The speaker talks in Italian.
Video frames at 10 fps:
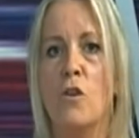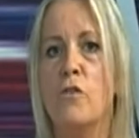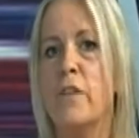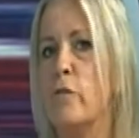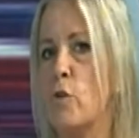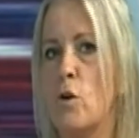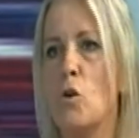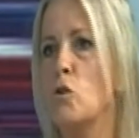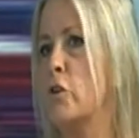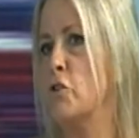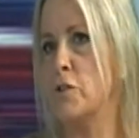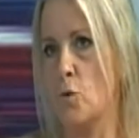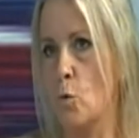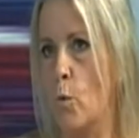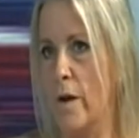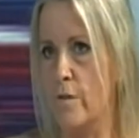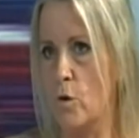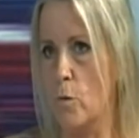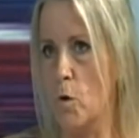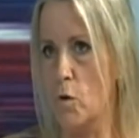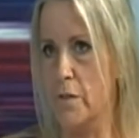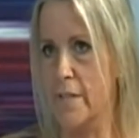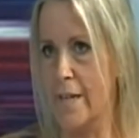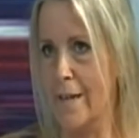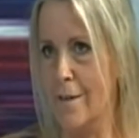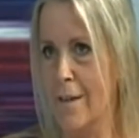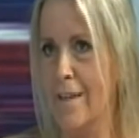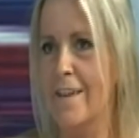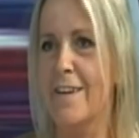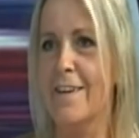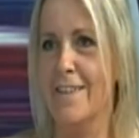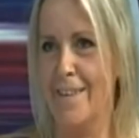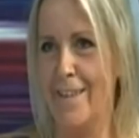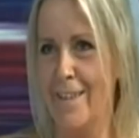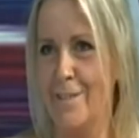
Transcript: Io intanto ricordo che ci sono quattro mostre. Sì.